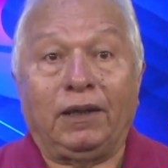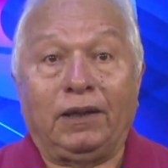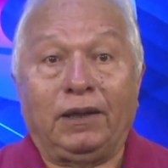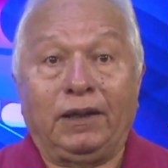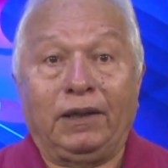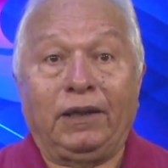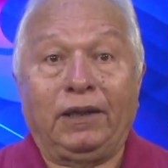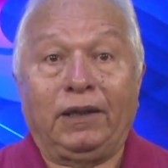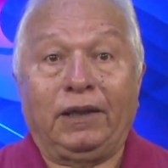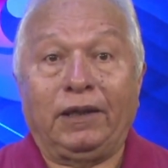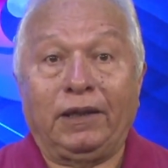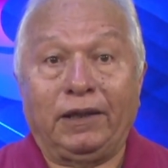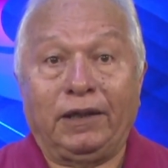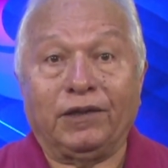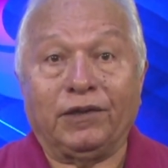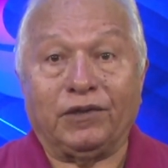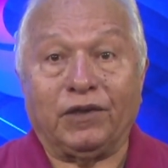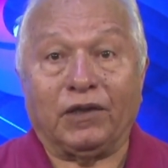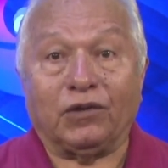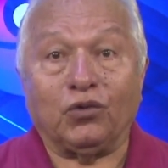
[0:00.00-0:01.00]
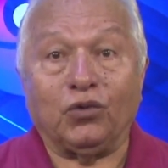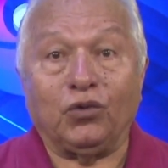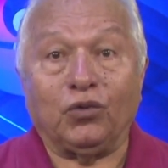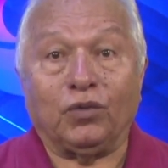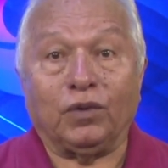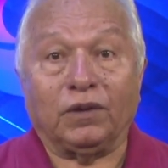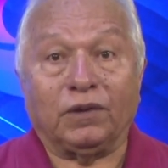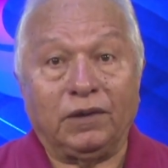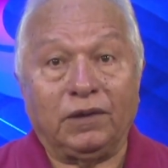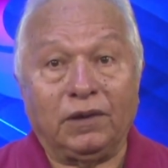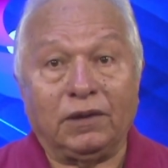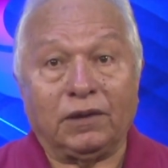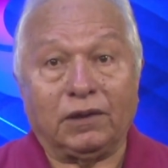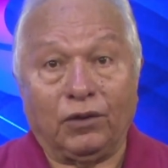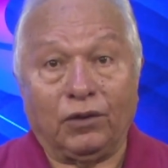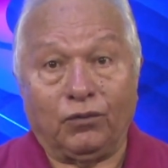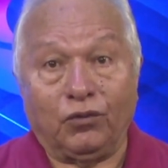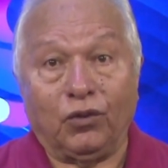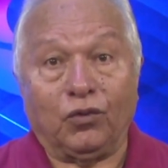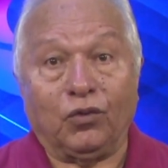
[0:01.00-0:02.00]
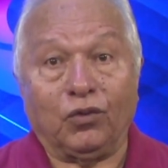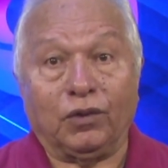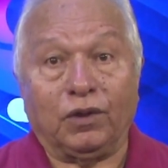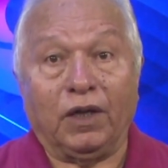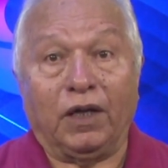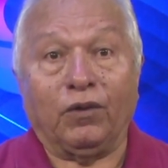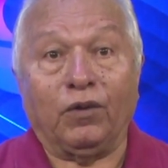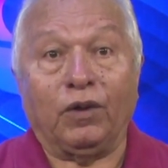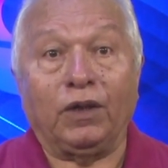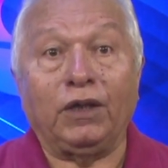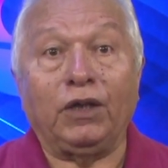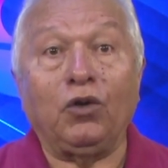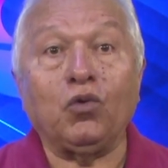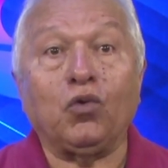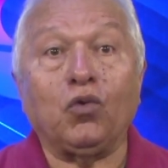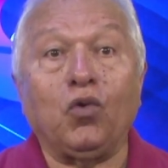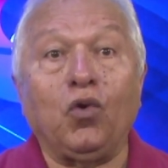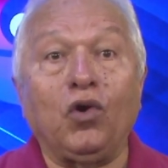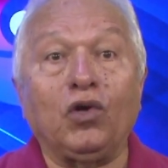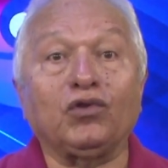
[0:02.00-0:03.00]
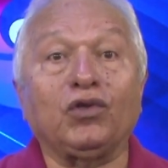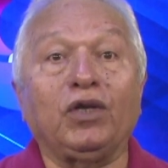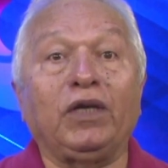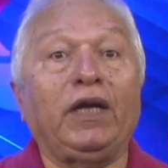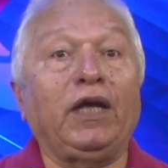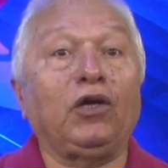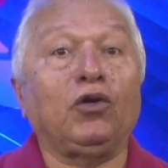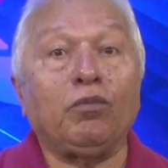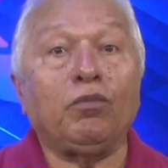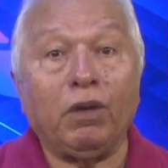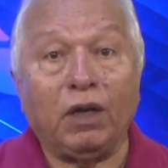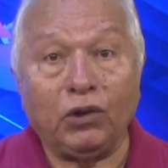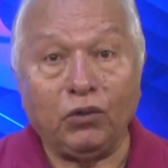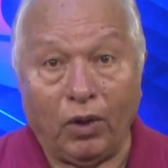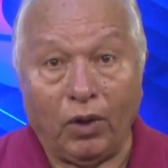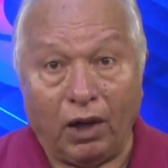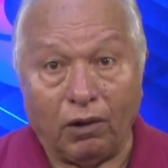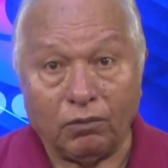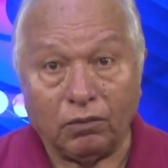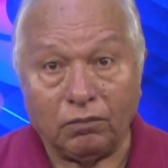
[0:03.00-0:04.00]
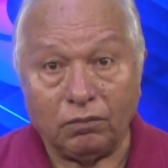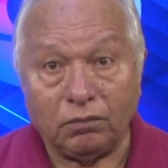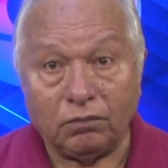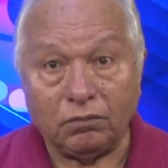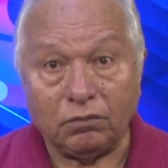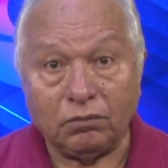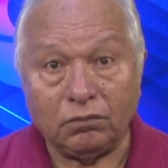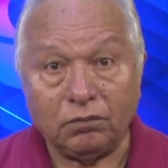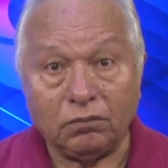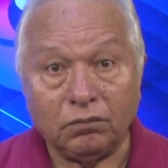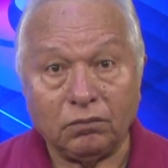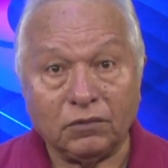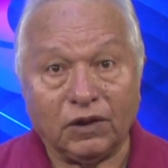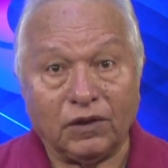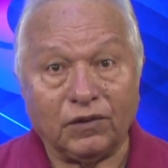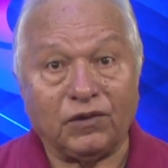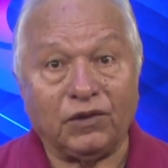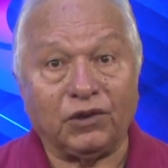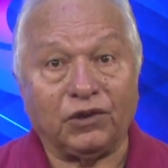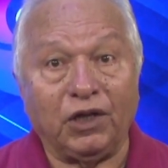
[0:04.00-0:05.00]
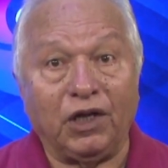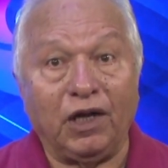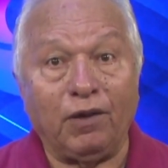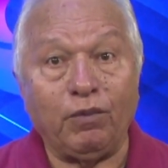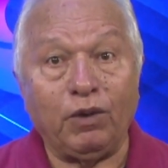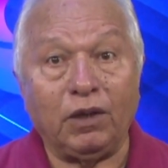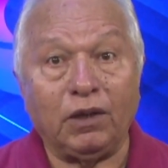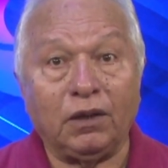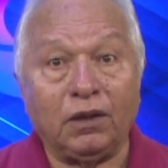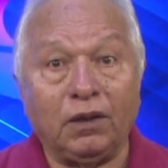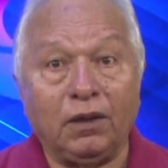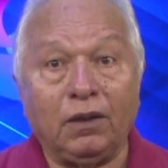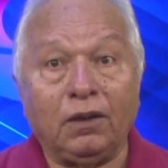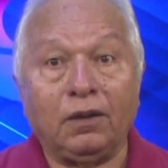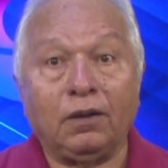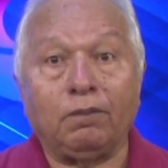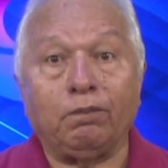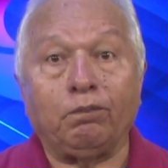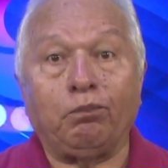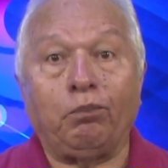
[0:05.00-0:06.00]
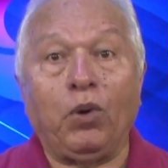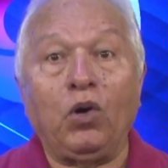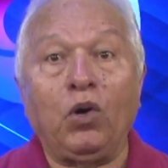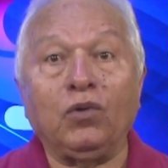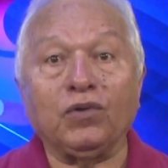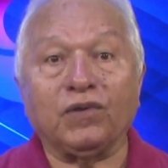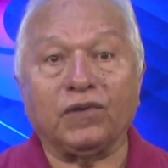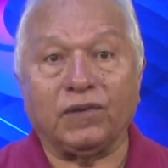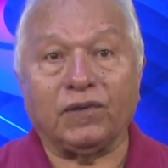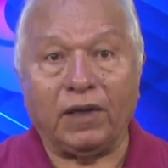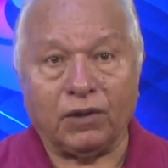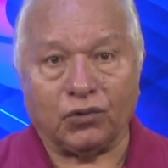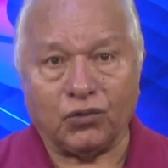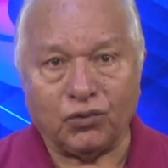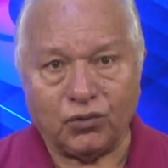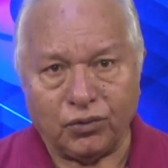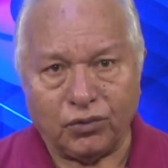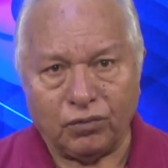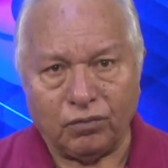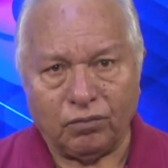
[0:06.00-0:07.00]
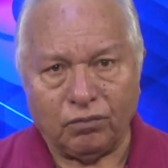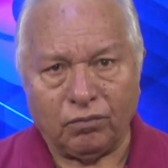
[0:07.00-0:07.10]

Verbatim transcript: E nesse assunto, assim, que eu vou contar agora, não consta em nenhum manual, que se chama bom senso.